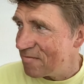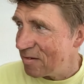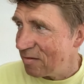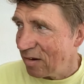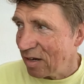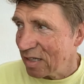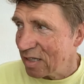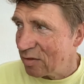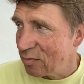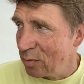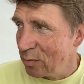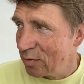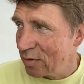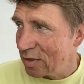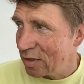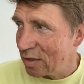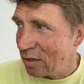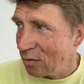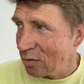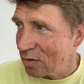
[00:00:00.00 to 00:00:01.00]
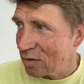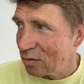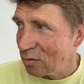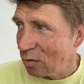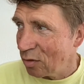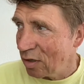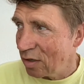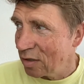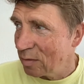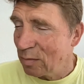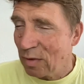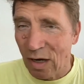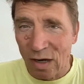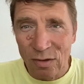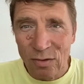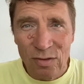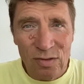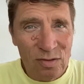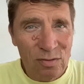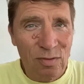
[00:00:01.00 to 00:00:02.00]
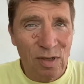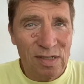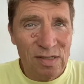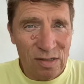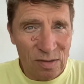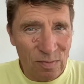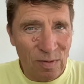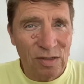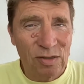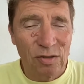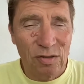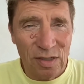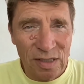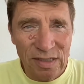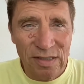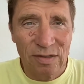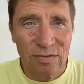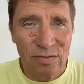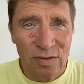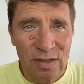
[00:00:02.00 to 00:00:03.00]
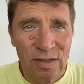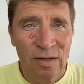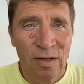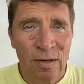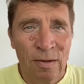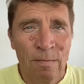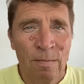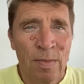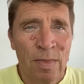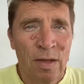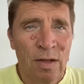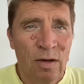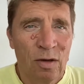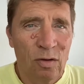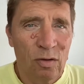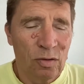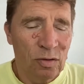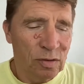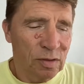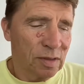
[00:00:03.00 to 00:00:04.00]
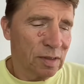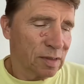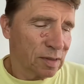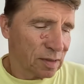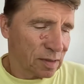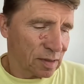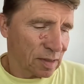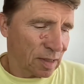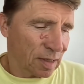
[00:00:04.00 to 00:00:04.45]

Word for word: Waren es 50.000 Dollar im Jahr oder so, also es war schon richtig viel. Und